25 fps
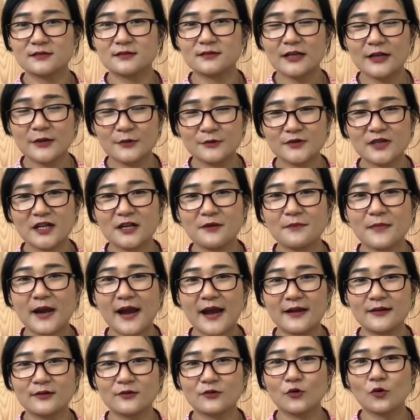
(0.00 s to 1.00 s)
điều trị
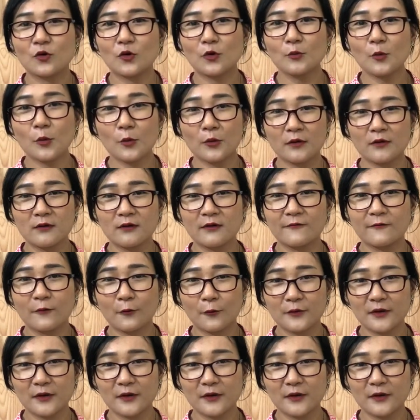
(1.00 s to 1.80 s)
bệnh của một người phụ